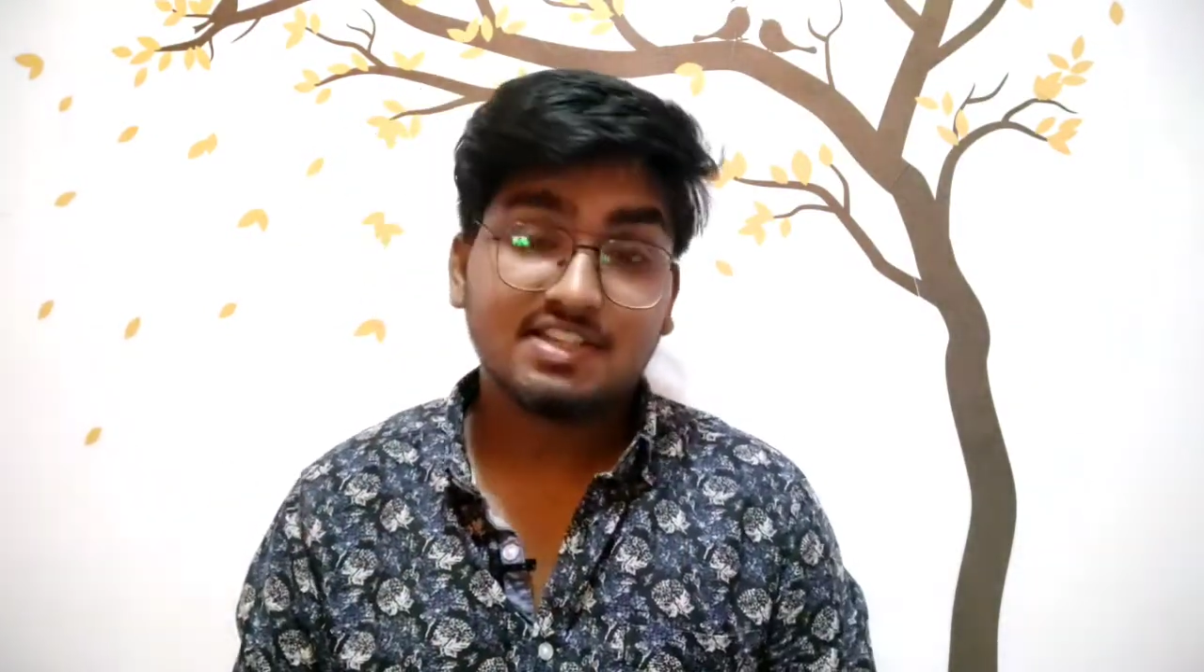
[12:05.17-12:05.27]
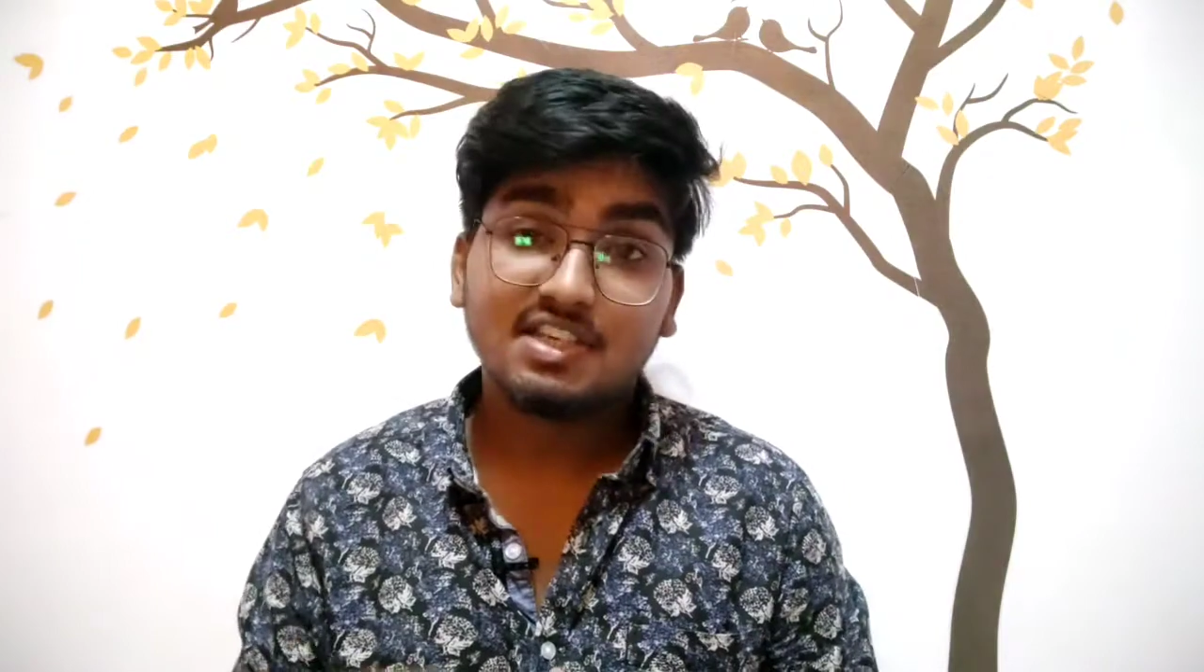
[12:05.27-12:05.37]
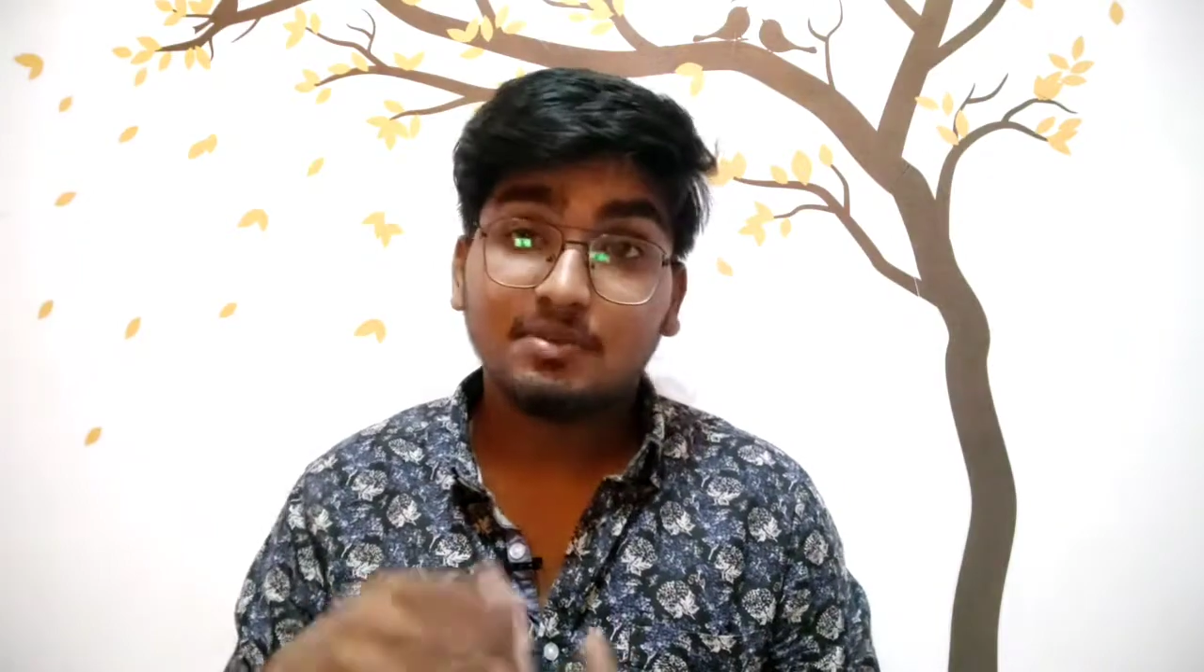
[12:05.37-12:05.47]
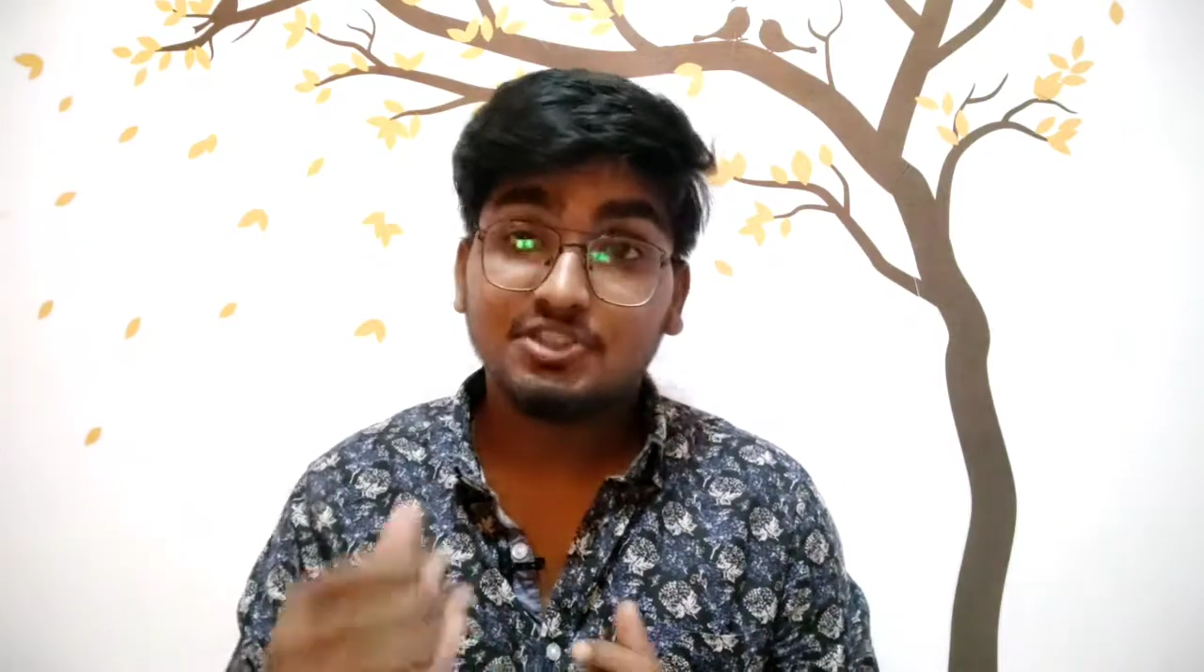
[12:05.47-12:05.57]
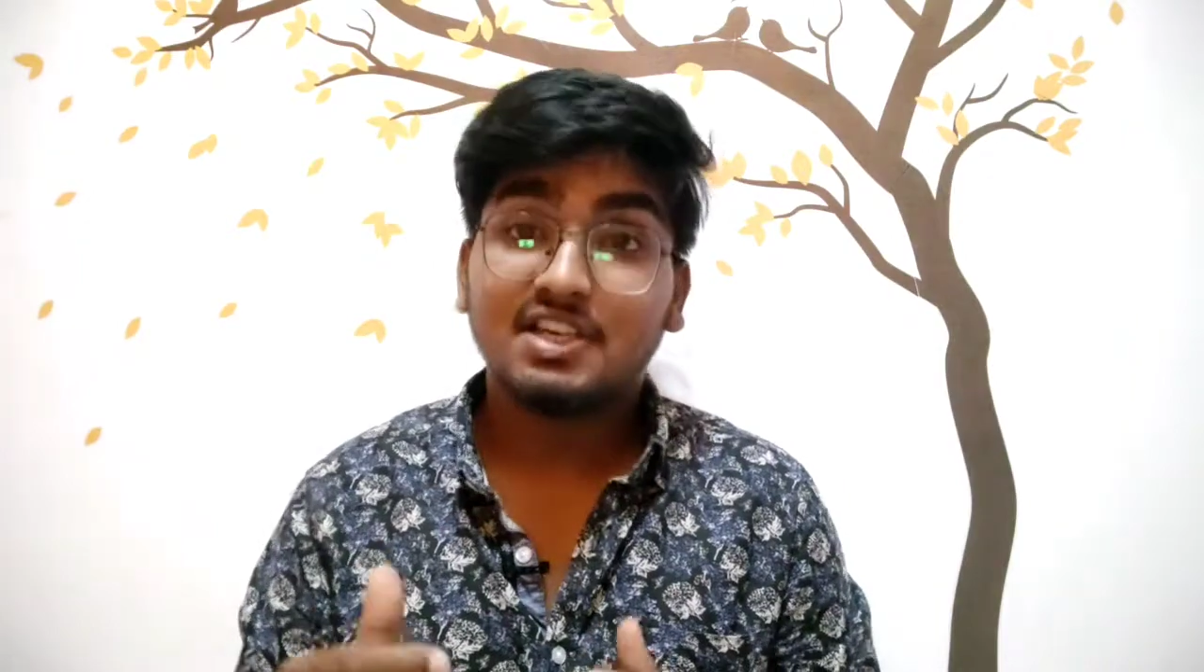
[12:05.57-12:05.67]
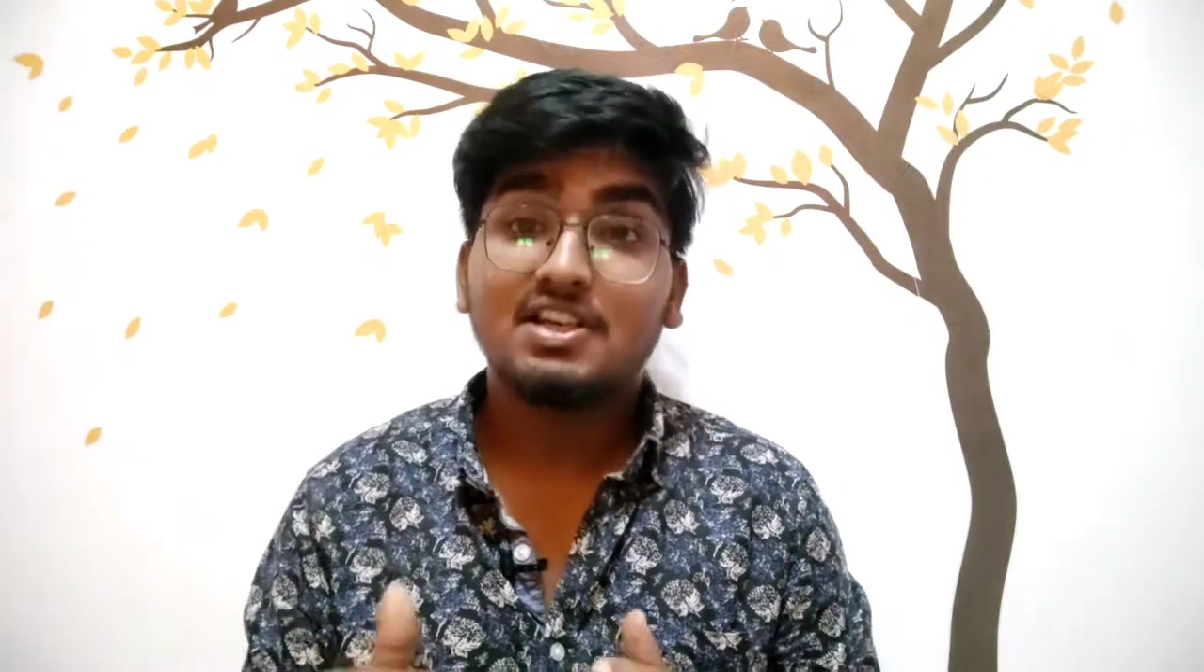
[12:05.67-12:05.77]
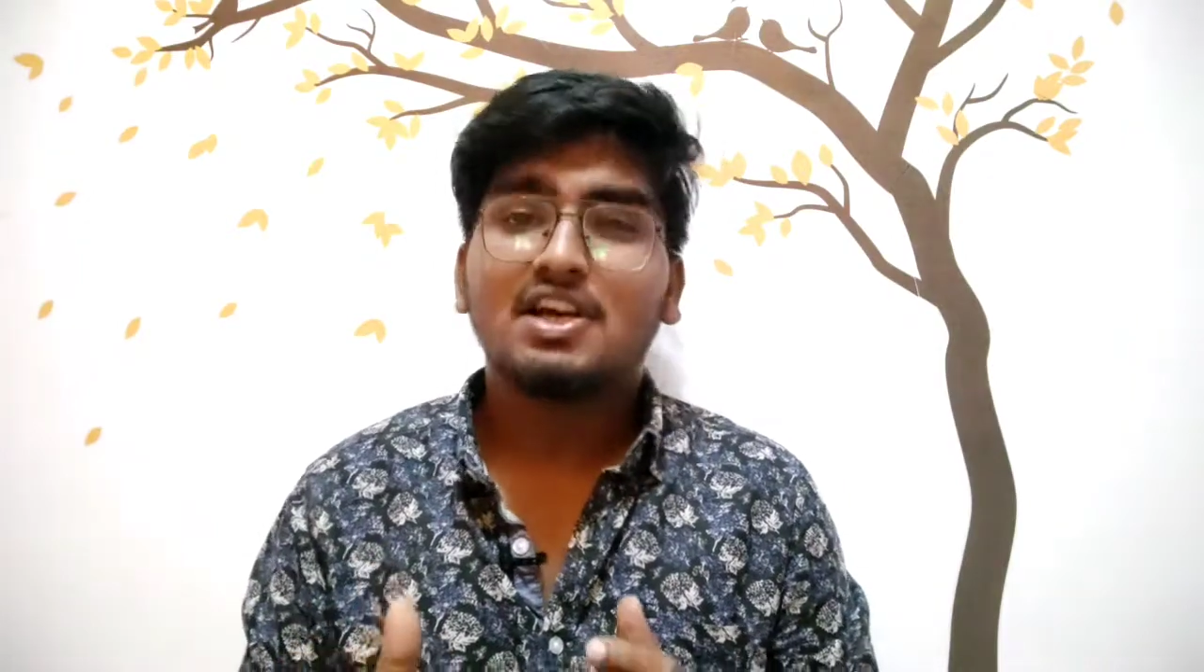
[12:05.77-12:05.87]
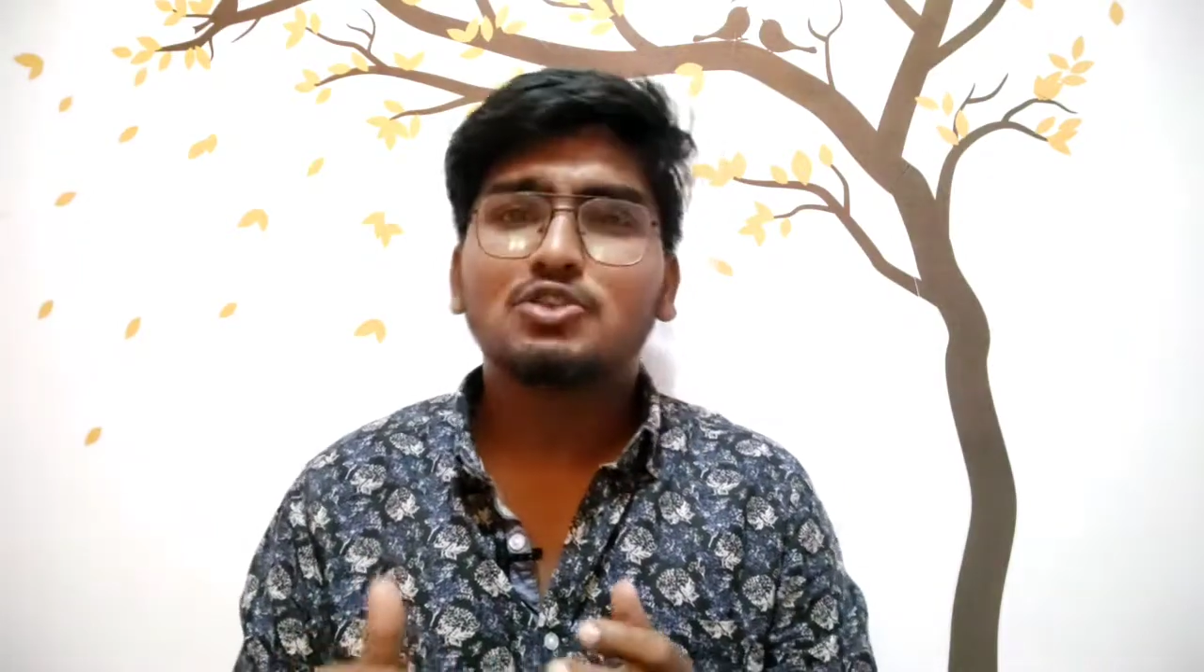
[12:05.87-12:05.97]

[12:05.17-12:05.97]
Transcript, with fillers: ऐसे विषय